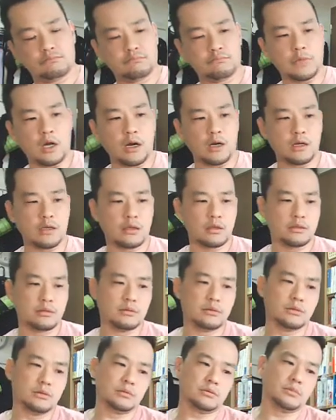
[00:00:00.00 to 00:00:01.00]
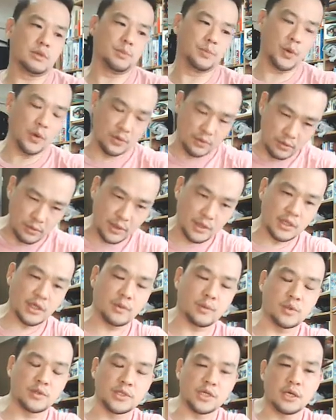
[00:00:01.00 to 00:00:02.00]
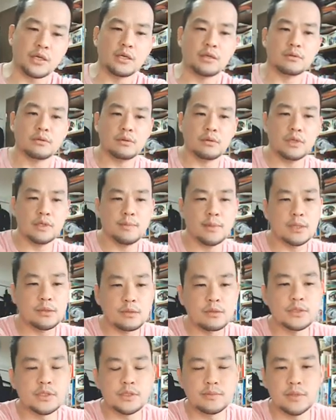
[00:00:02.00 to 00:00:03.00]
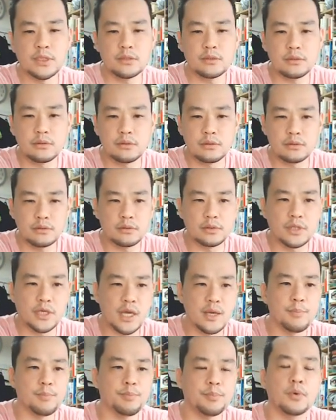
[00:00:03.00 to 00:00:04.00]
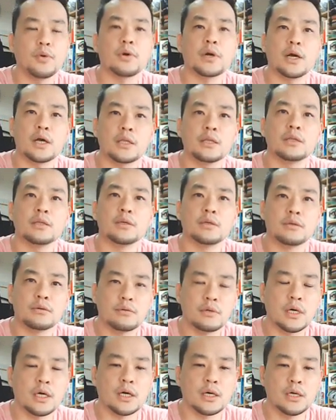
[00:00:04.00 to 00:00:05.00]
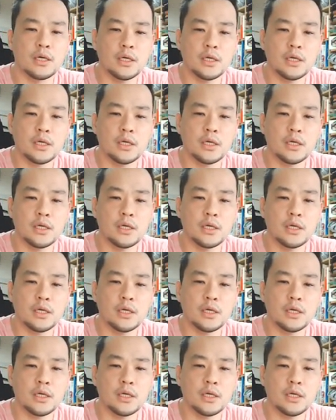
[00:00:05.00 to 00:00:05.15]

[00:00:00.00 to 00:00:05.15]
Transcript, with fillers: まあ、まあ、僕の意見を申し上げると、今の自民党の憲法観っていうのは、